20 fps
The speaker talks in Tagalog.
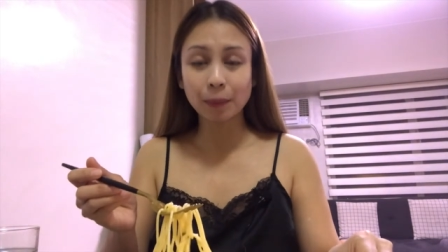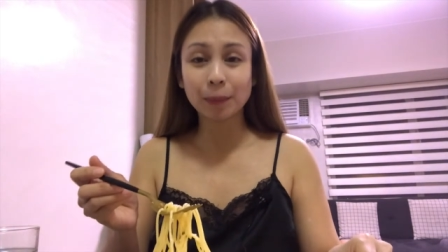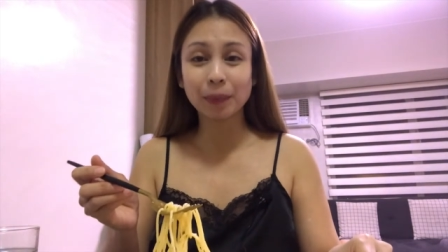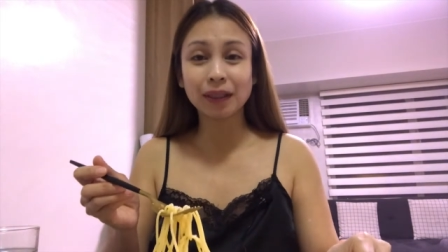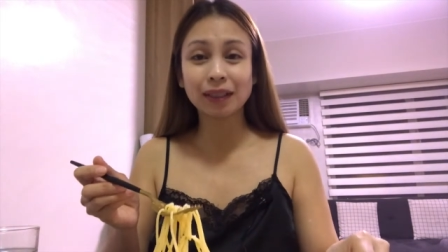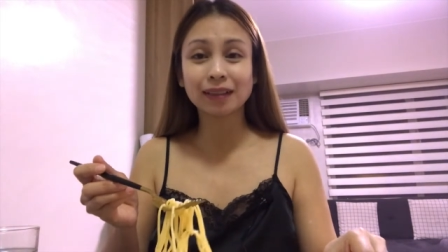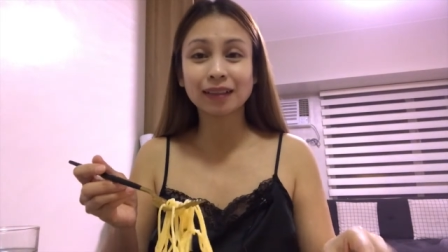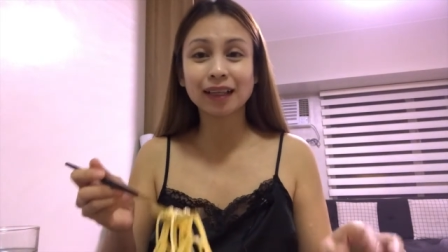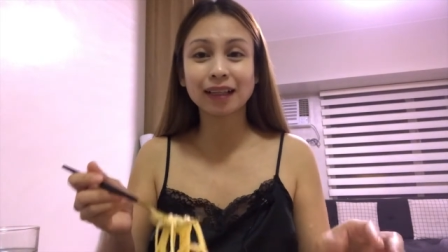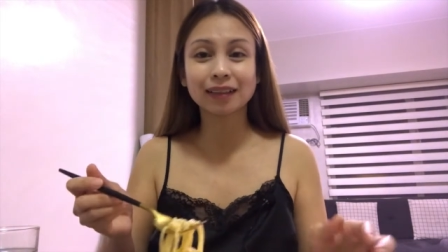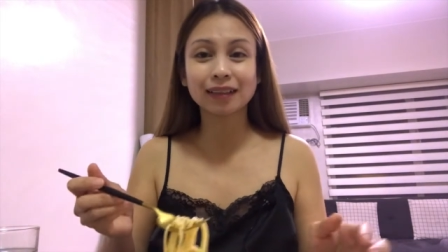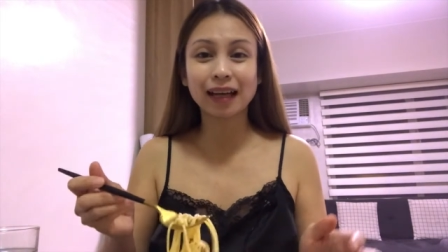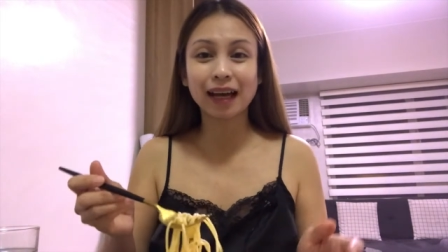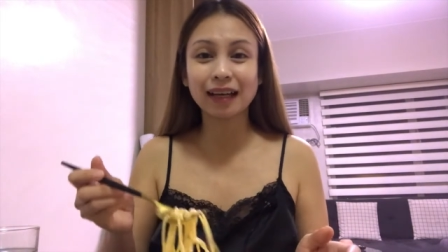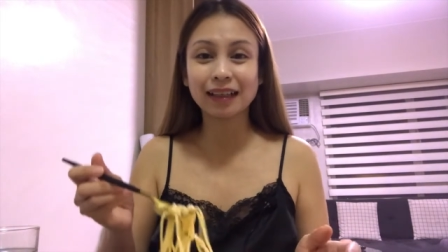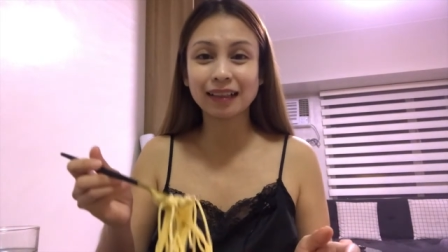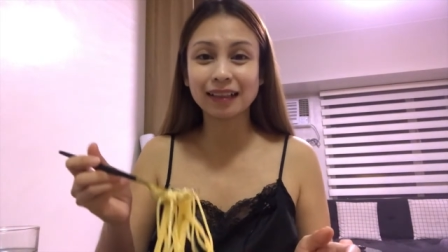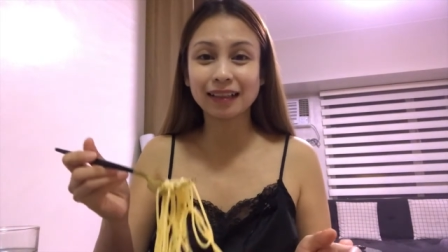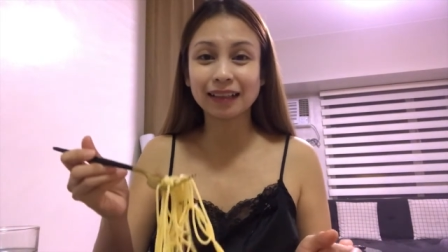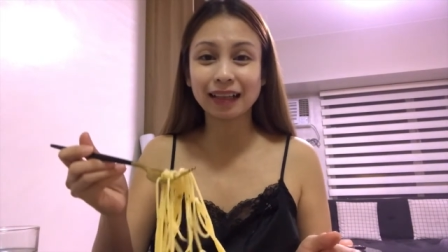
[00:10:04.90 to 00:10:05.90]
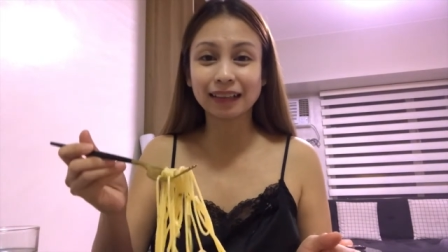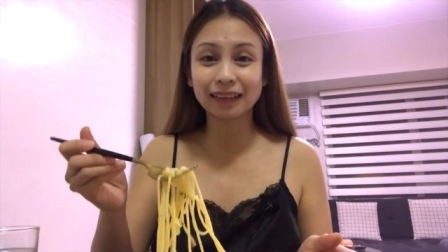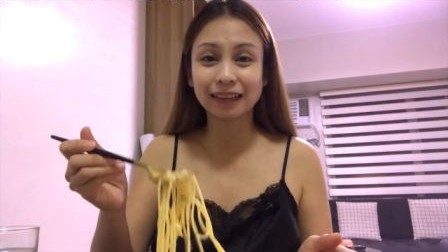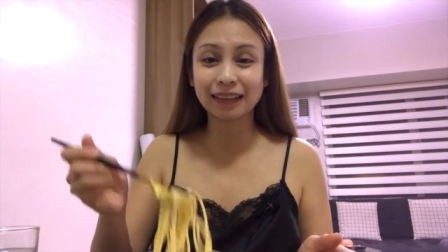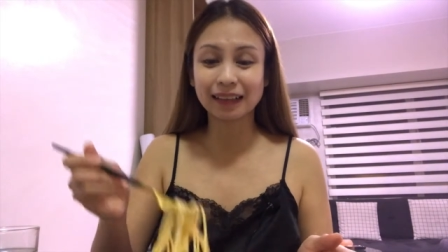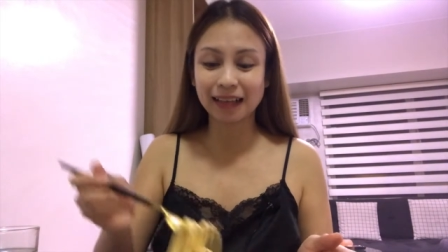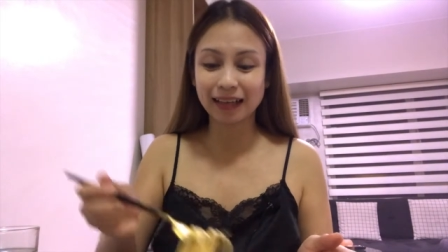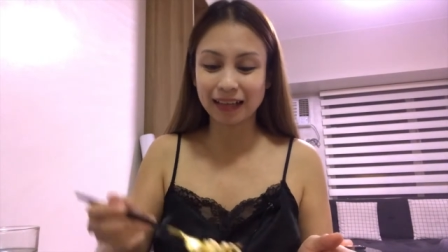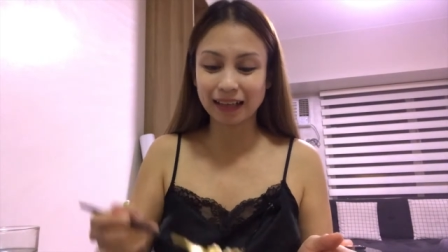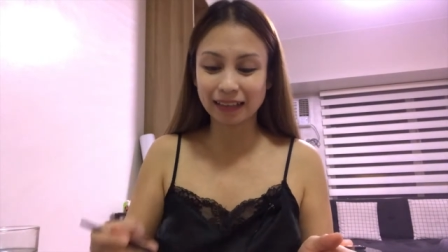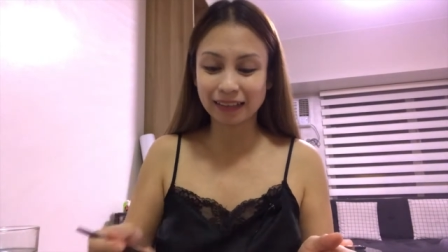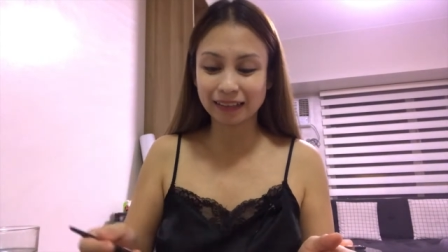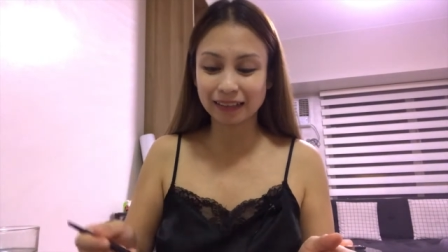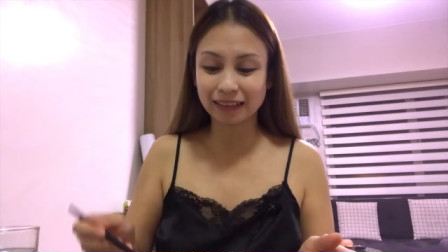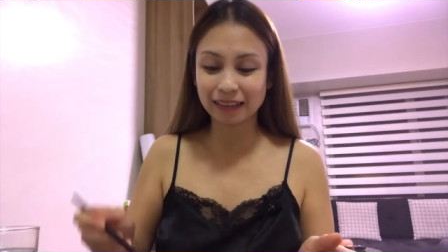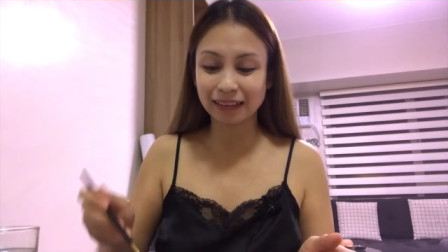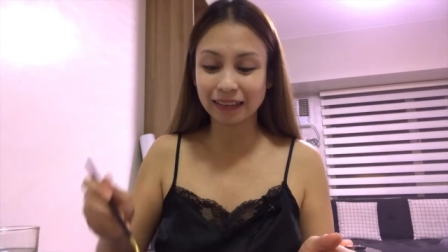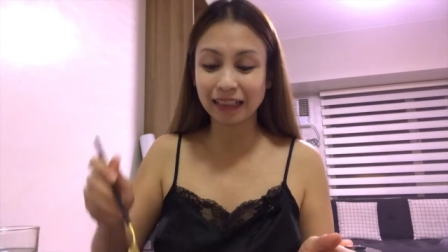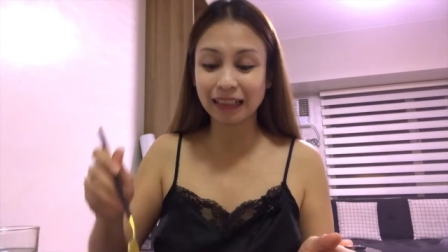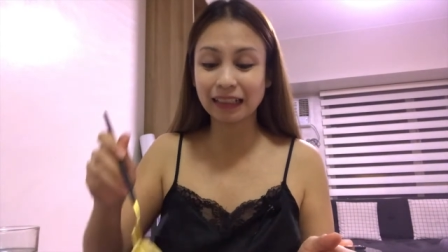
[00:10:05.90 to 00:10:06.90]
pinagdadaanan natin lahat.
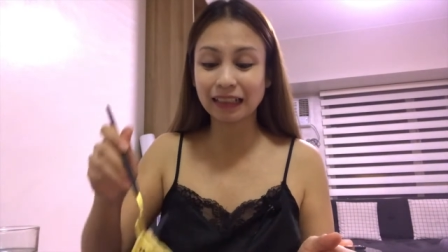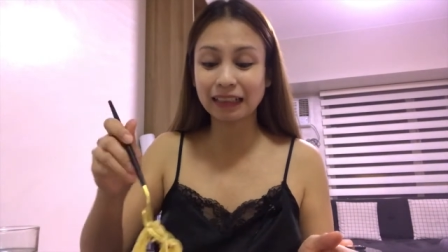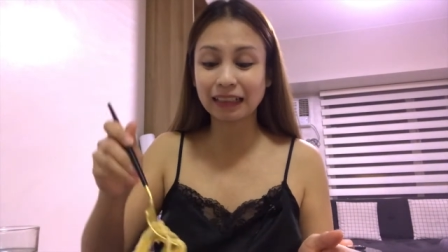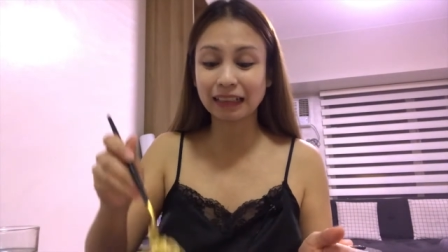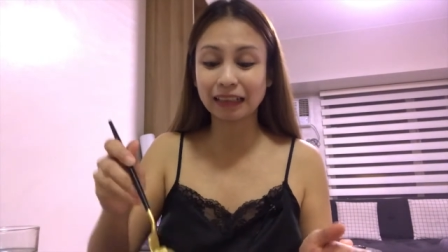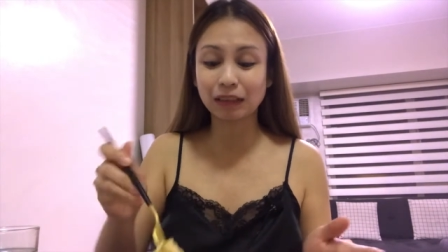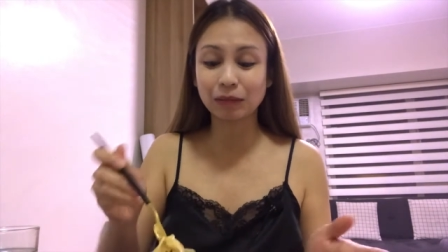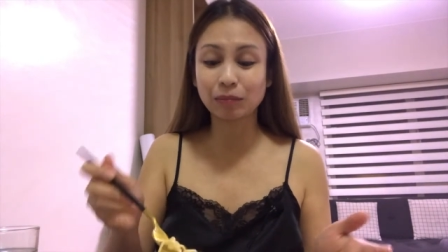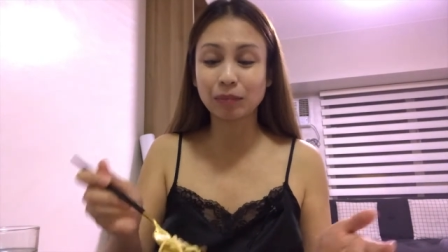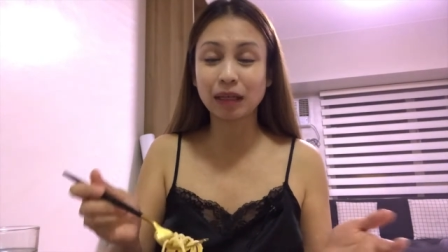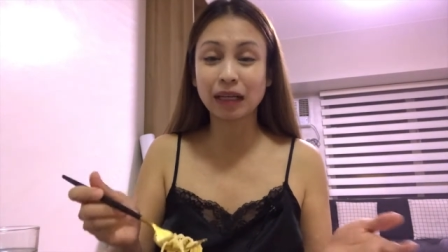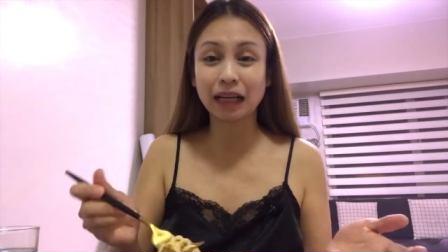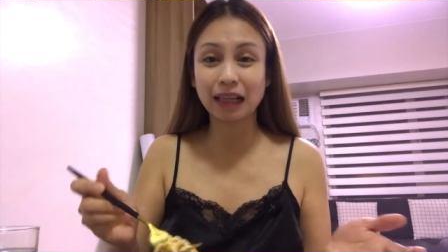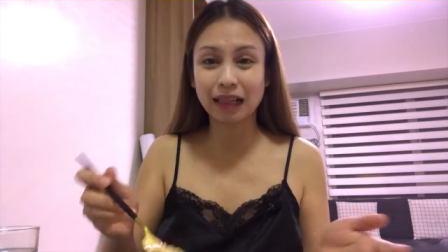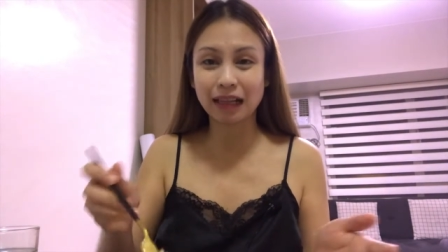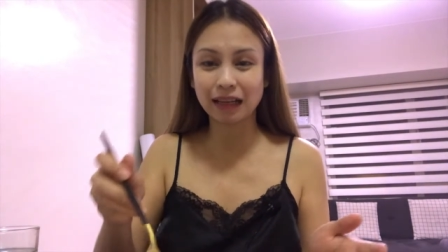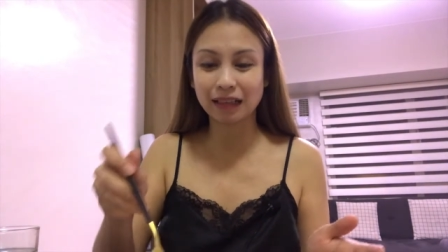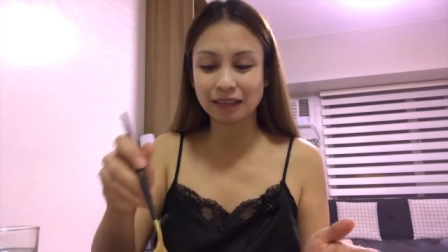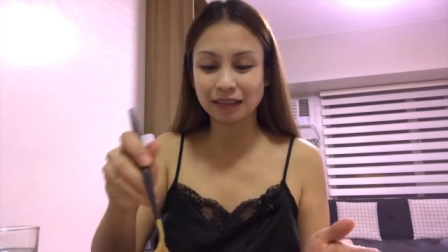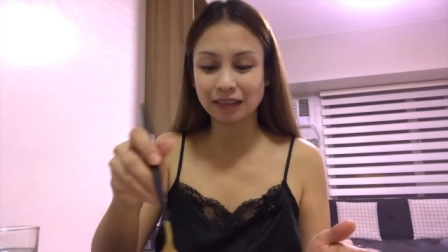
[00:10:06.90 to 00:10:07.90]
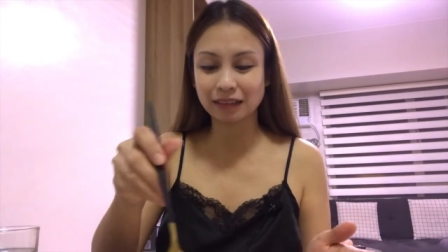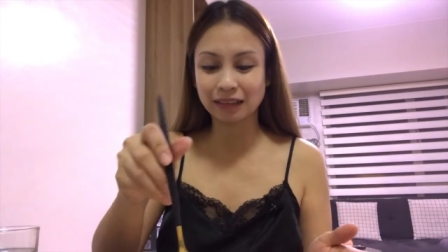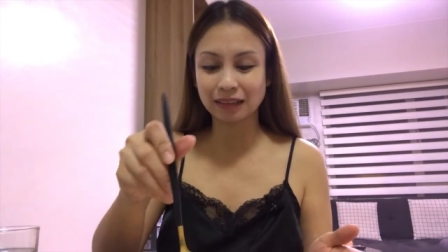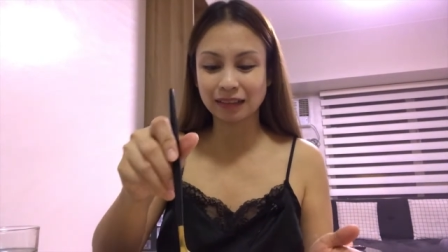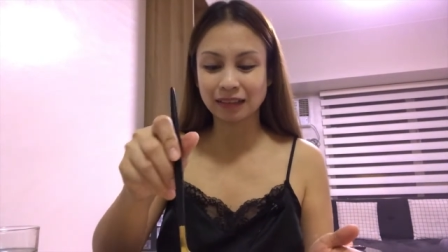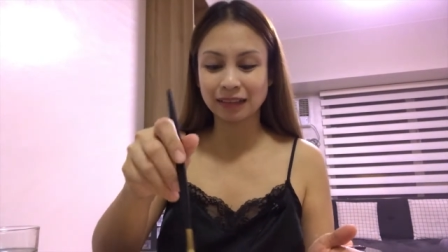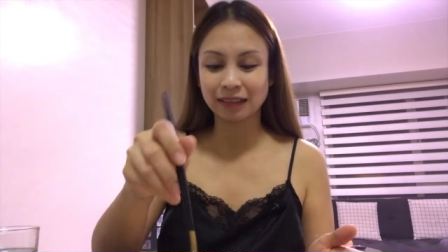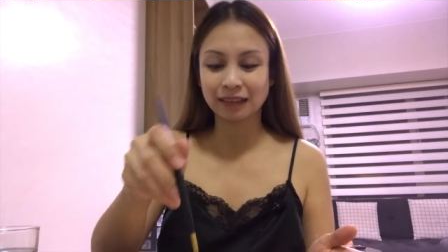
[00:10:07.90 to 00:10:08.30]
Hintayin lang natin ma-relax.